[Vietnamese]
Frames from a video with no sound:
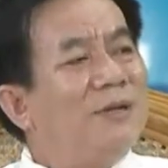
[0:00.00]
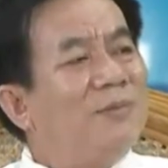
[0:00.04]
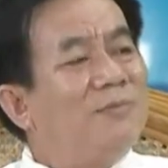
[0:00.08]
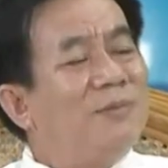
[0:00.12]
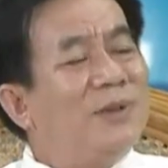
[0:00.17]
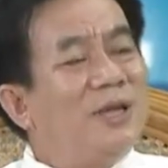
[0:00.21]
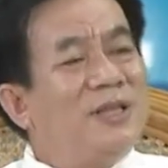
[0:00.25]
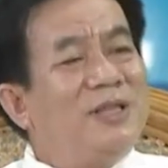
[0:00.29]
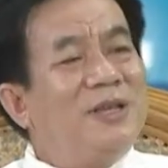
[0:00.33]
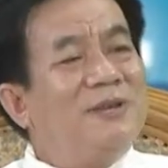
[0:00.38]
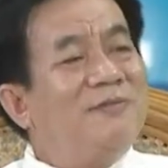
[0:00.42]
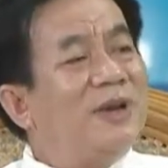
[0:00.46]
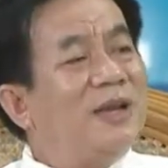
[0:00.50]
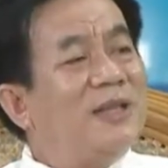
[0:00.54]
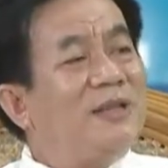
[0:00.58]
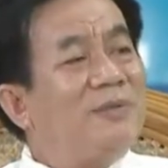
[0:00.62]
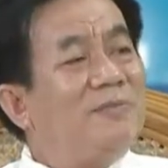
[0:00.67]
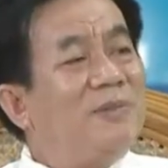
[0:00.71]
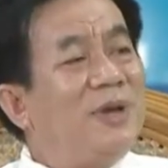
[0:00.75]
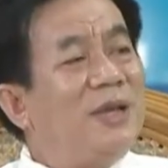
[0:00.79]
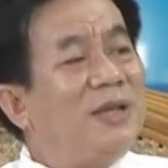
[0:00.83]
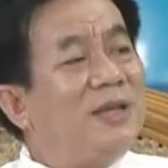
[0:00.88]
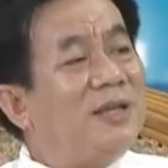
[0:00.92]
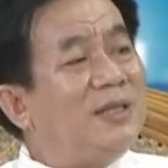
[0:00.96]
mà như vậy
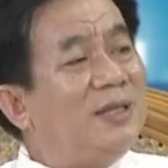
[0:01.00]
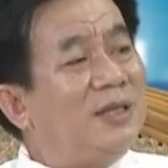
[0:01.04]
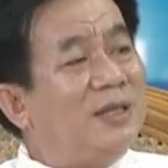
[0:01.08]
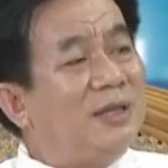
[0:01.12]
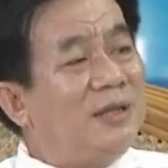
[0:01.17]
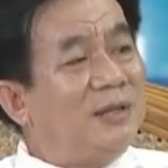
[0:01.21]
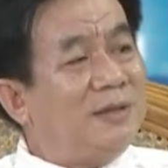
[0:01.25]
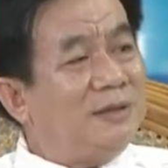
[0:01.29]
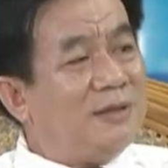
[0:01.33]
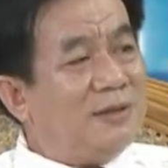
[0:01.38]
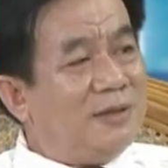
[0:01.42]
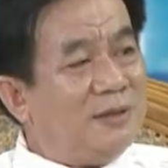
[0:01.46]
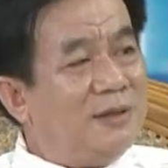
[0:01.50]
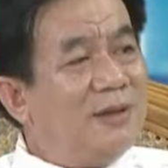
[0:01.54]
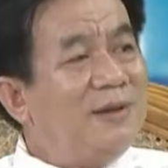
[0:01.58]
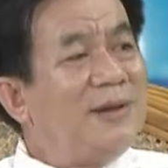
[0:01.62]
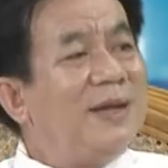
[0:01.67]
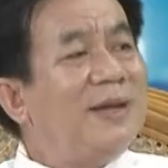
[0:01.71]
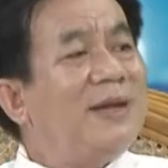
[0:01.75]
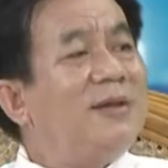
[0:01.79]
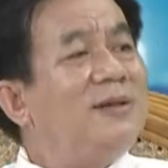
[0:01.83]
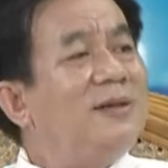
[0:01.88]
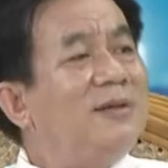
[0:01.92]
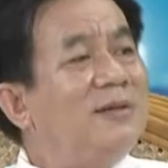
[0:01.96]
bị thì nó
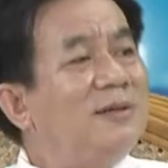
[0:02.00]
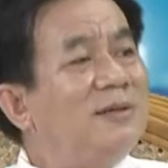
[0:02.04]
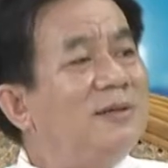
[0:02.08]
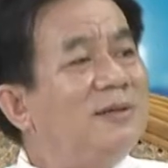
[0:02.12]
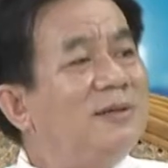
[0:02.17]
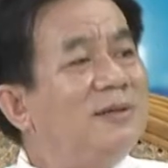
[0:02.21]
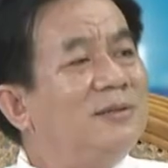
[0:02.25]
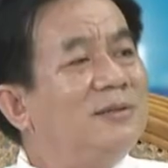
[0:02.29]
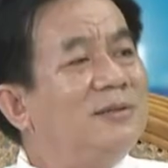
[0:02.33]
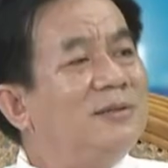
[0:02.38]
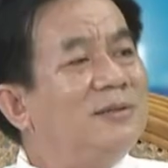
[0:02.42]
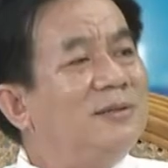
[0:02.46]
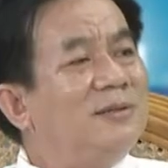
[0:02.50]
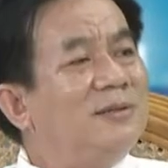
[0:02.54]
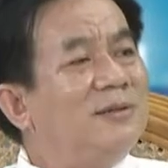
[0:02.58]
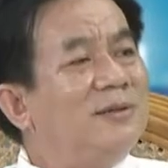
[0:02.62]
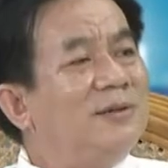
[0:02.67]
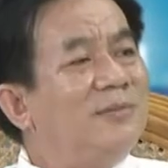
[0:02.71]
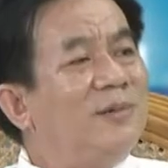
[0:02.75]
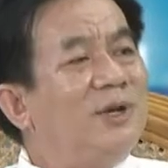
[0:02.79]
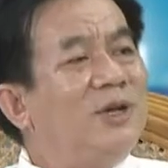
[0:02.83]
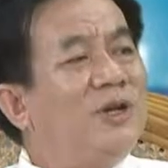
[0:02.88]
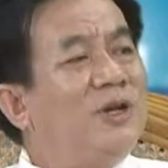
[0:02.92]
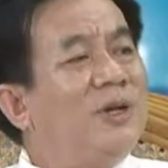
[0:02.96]
nặng hơn yeah.
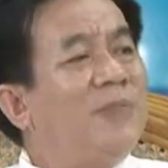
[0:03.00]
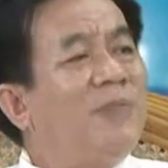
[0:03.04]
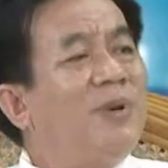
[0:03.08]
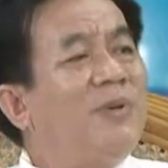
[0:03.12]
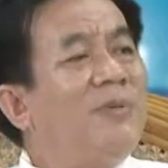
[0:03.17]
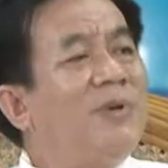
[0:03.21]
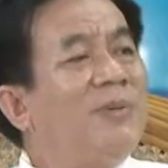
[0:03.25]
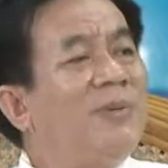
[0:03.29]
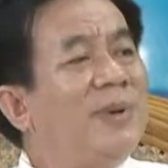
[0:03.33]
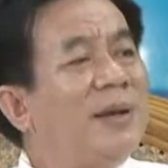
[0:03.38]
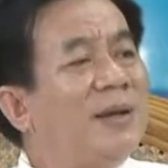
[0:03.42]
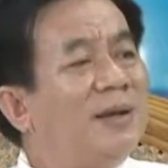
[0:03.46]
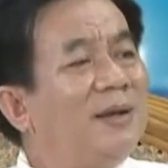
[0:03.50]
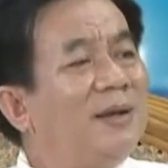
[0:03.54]
Dạ. mọi người mới mờ mắt